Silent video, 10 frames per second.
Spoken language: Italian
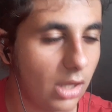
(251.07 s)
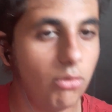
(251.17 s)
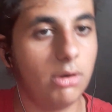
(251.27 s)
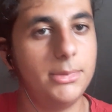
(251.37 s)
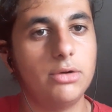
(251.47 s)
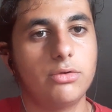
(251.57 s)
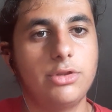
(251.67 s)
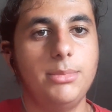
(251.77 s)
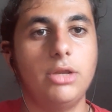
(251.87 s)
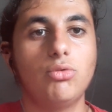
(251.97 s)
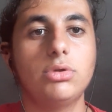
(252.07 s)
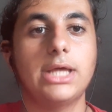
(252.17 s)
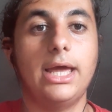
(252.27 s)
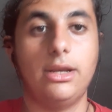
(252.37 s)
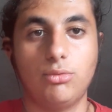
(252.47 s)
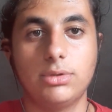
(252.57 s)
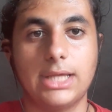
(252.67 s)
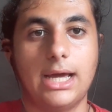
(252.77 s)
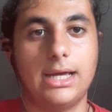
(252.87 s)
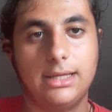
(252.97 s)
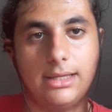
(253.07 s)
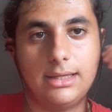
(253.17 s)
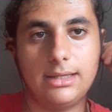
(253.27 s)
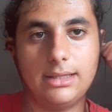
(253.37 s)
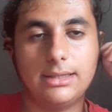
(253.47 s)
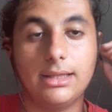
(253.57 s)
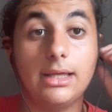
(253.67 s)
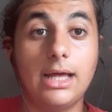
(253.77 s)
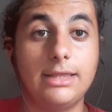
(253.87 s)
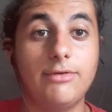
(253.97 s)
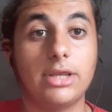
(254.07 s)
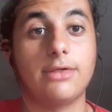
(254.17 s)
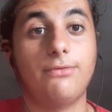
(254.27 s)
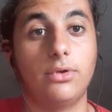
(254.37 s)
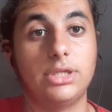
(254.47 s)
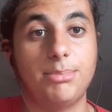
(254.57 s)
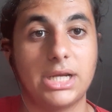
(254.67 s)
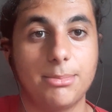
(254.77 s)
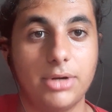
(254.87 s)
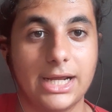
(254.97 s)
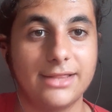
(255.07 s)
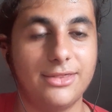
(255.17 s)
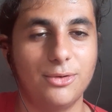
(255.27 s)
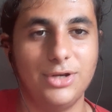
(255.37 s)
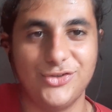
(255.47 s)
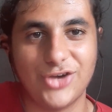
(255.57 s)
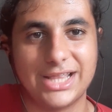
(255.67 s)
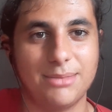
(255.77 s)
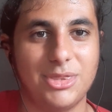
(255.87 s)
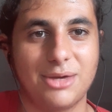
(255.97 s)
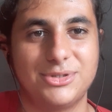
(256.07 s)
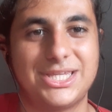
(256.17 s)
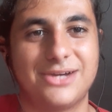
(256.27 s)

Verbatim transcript: o almeno così mi risulta, e risulta eh, a diverse fonti, perché poi ragazzi non linciatemi se queste